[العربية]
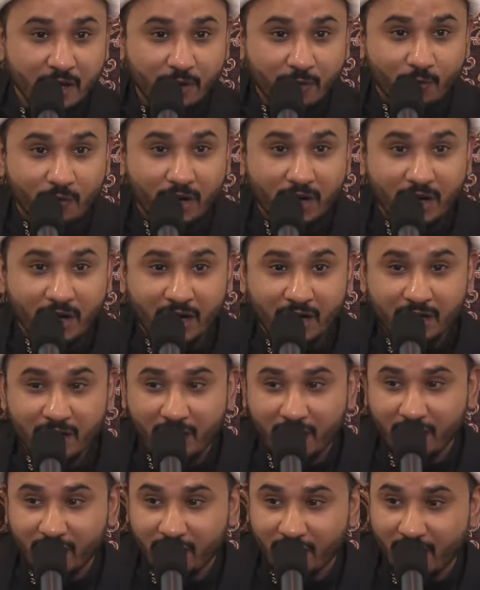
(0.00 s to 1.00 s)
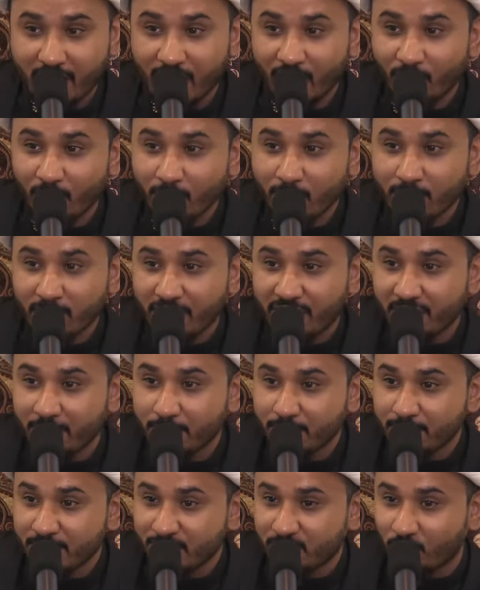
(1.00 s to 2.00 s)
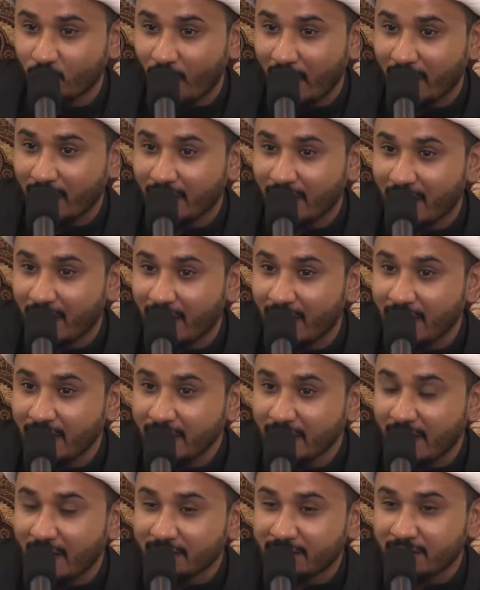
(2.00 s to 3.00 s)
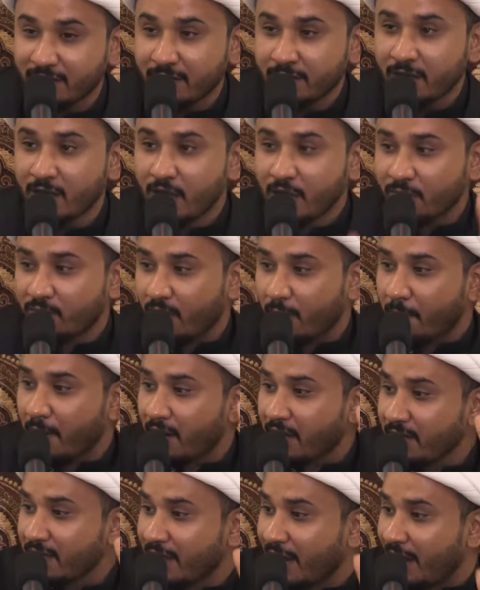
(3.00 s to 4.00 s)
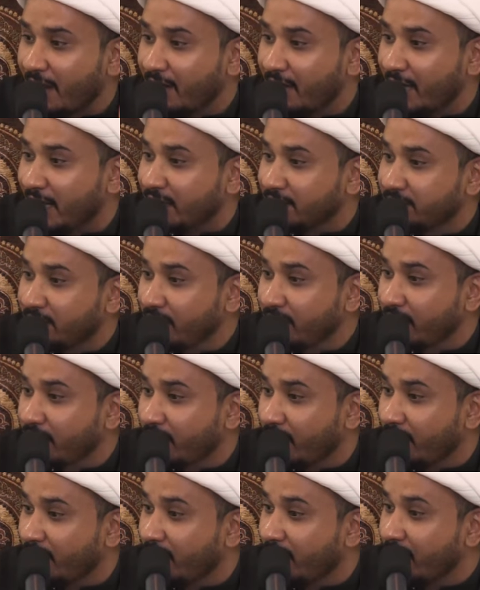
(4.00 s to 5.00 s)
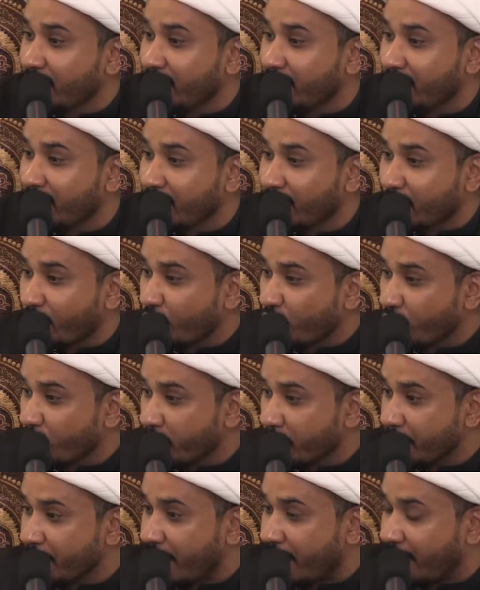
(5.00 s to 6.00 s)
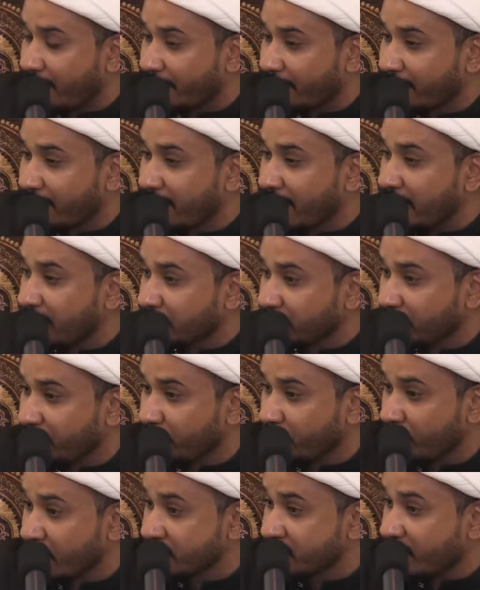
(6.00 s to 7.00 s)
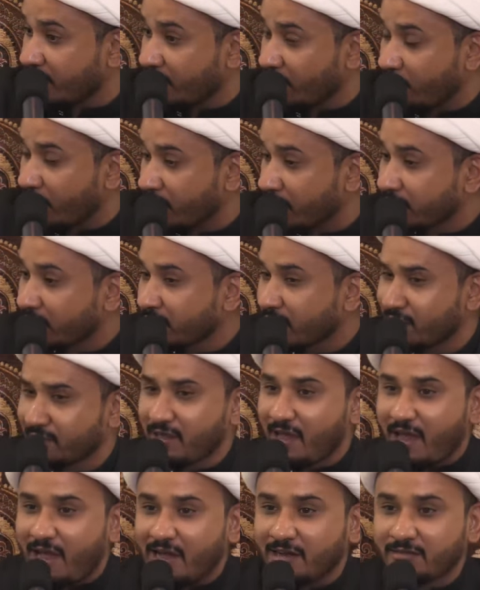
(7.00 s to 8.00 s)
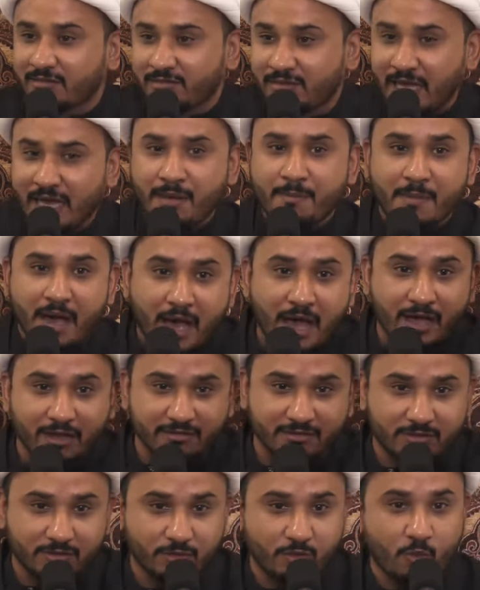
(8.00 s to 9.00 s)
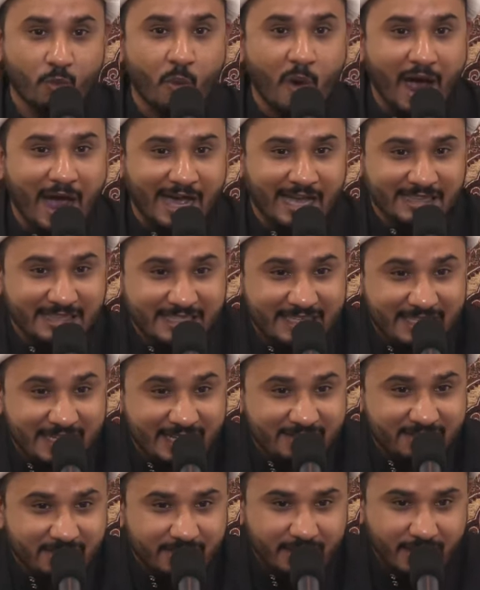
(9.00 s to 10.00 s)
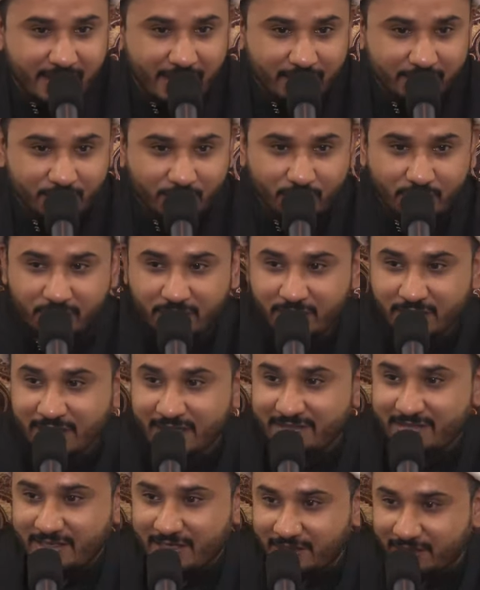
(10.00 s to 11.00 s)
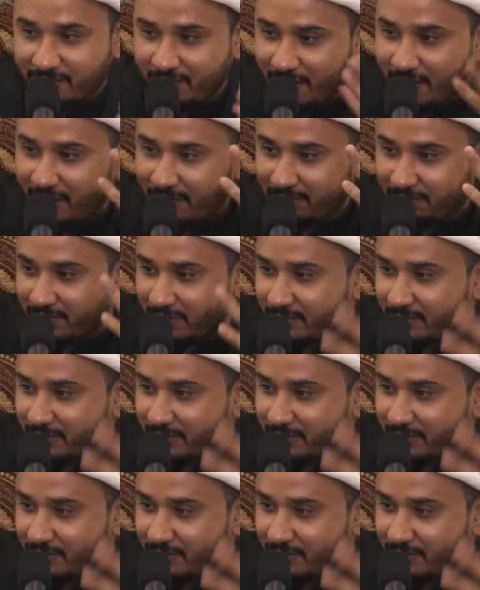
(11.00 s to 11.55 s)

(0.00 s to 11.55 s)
وقال اللهم ثبته على هيئته فبقي على تلك الهيئة يقوم بحركات الوزغ والقردة حتى مات وعتنت ريحته نتنت ريحته